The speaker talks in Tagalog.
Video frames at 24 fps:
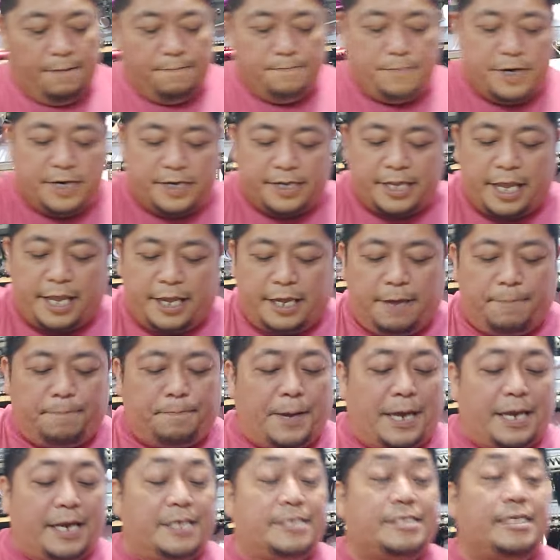Birthday gift
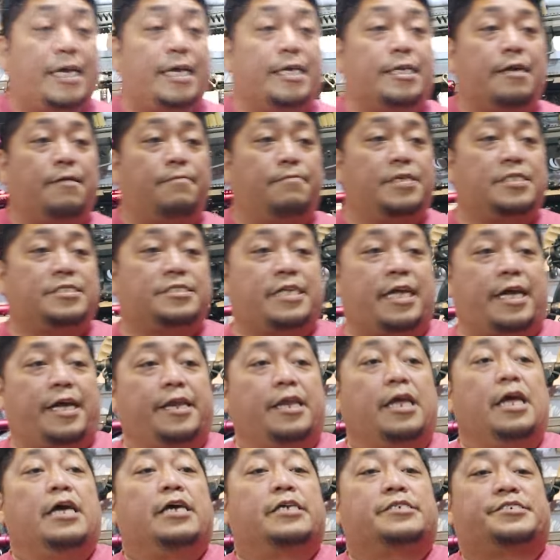para sa kanya,
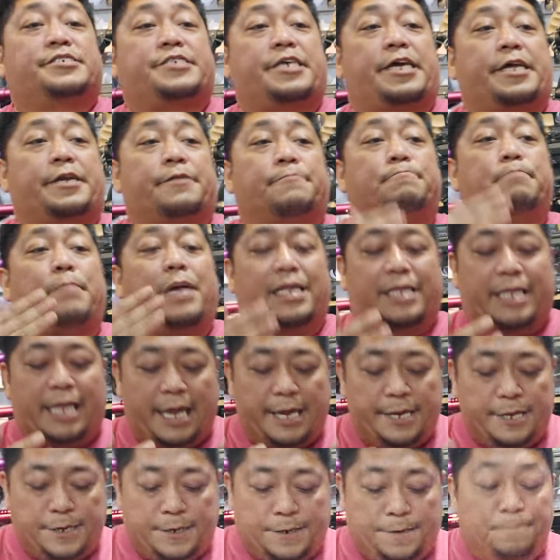Mr. Sir
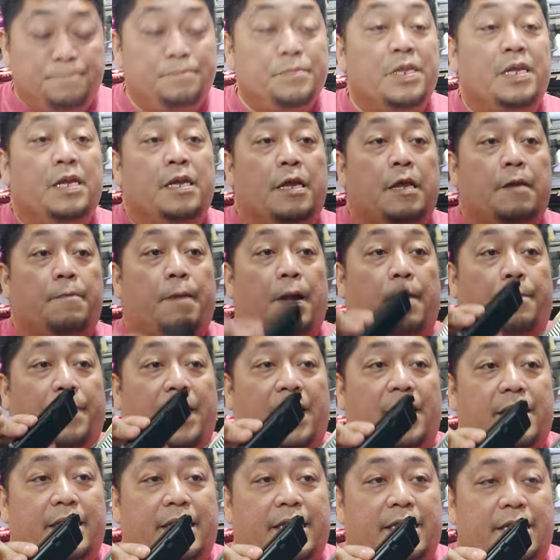Mateo.
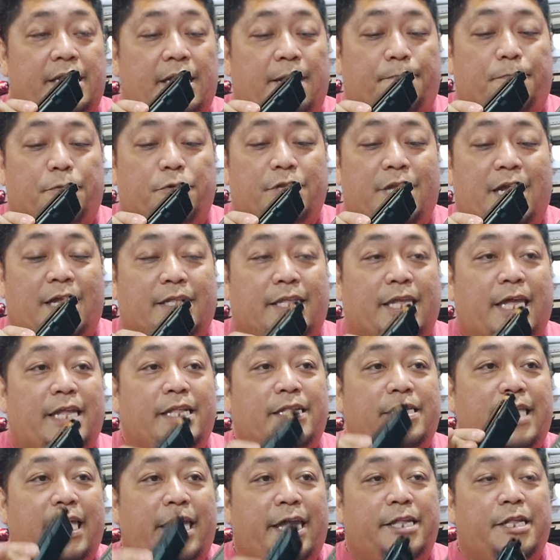Ipapaking na po
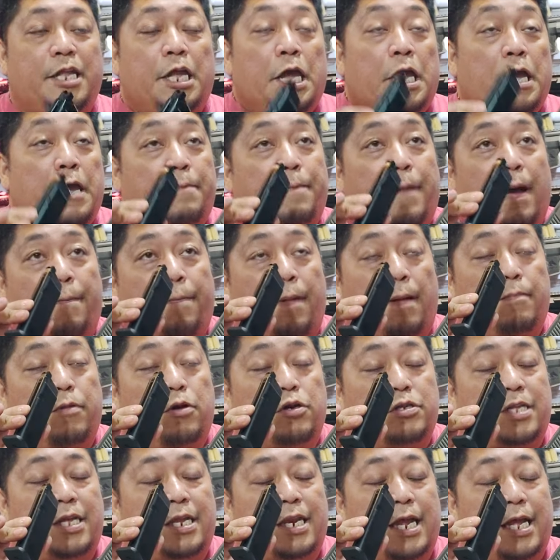natin, then
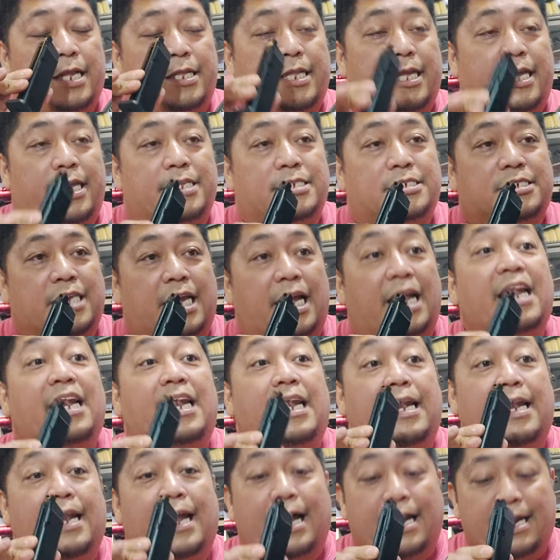ipapabook na natin sa
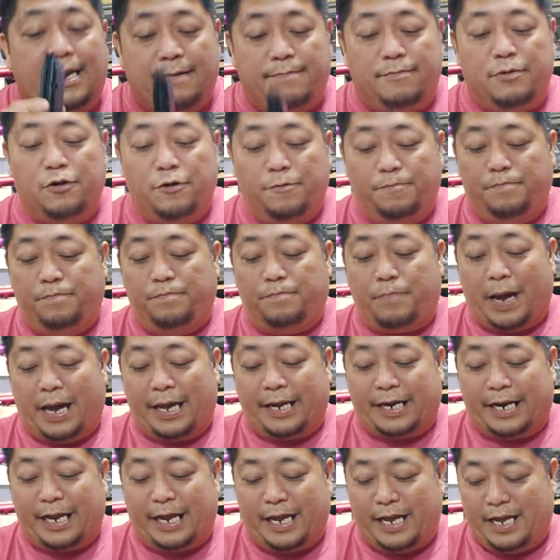Lala Move
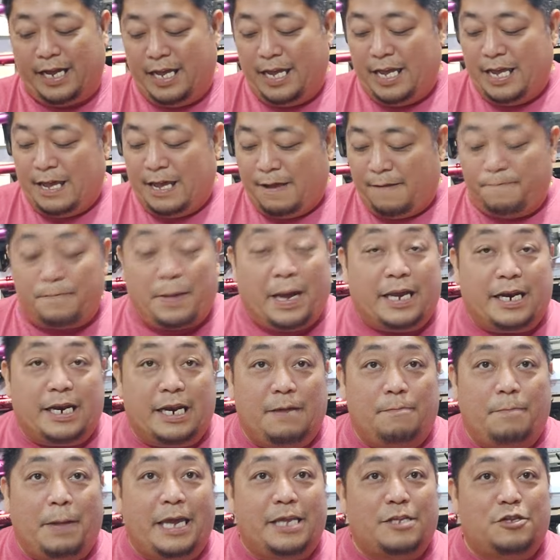para,
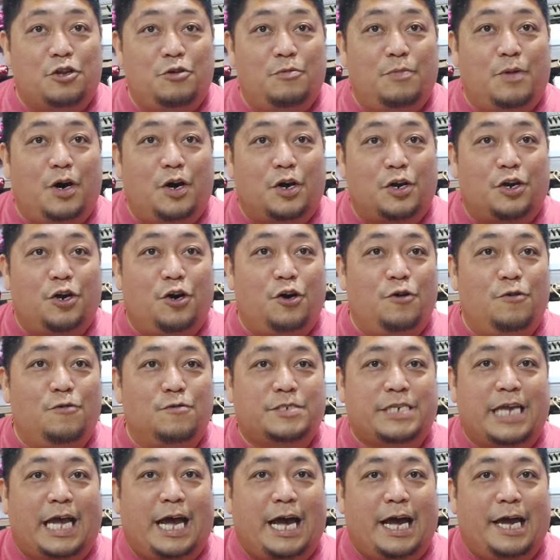para by tomorrow,
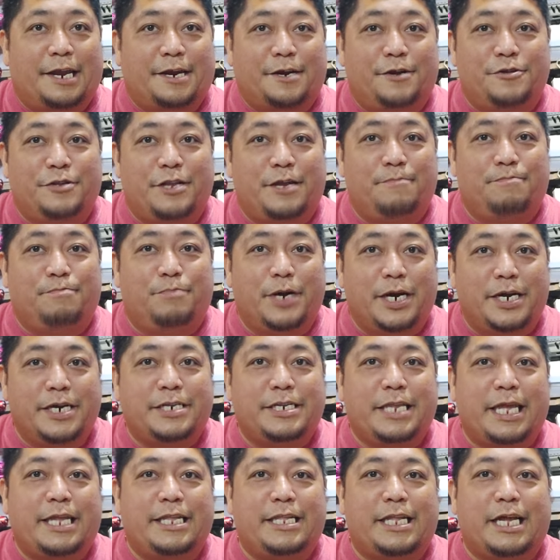sa araw ng
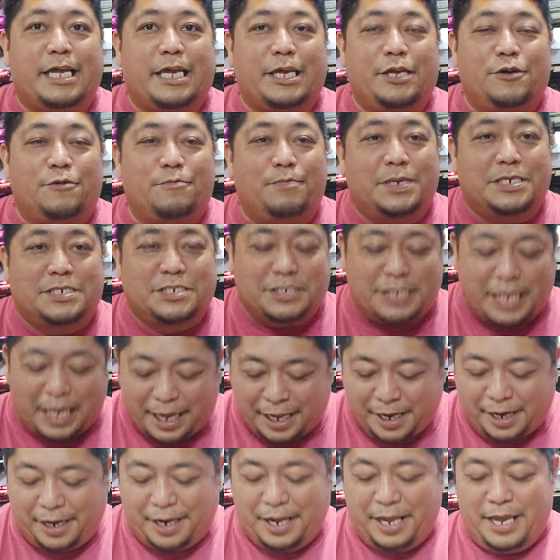birthday ng iyong
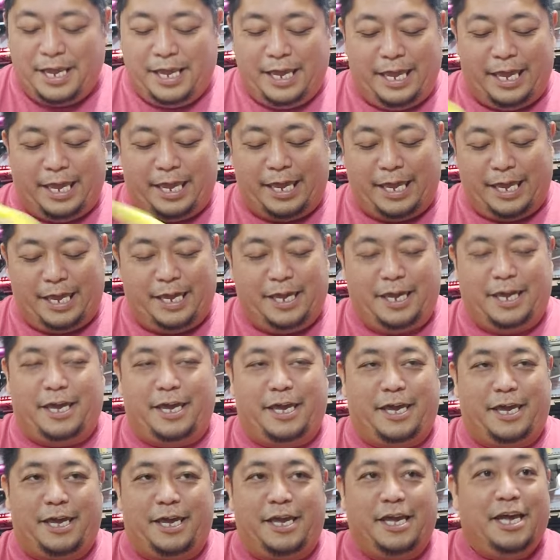mister,
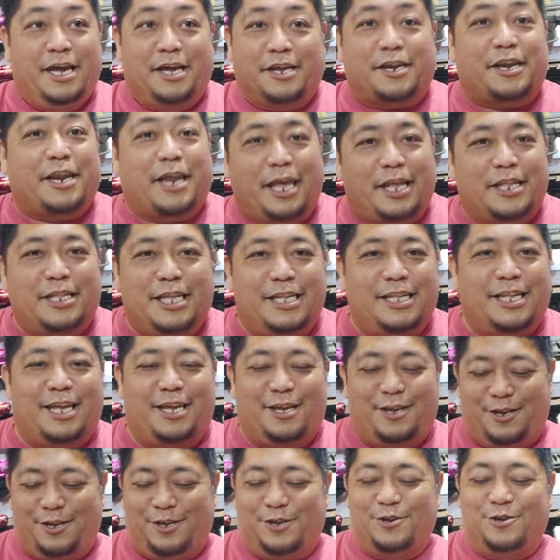eh, ready na
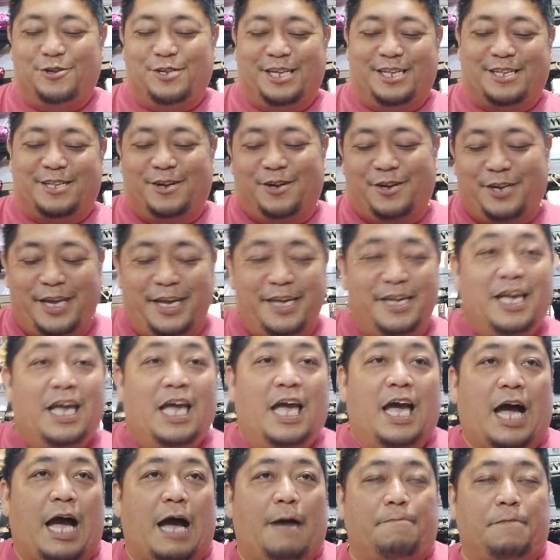yung unit. Okay?
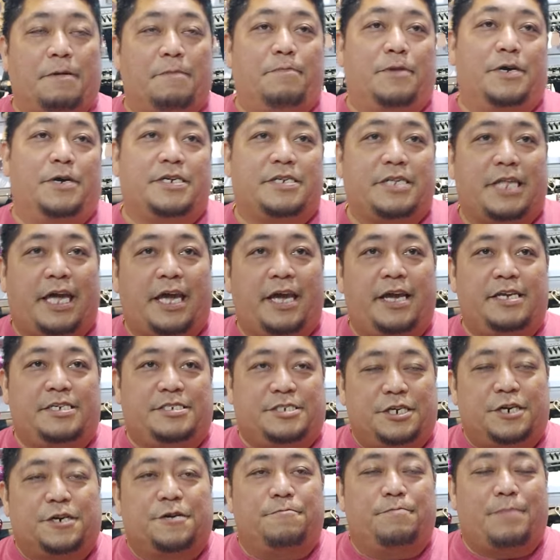Happy birthday,
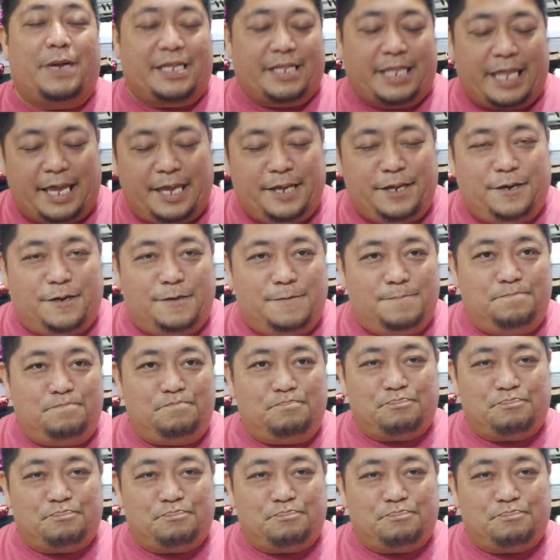Sir Mateo.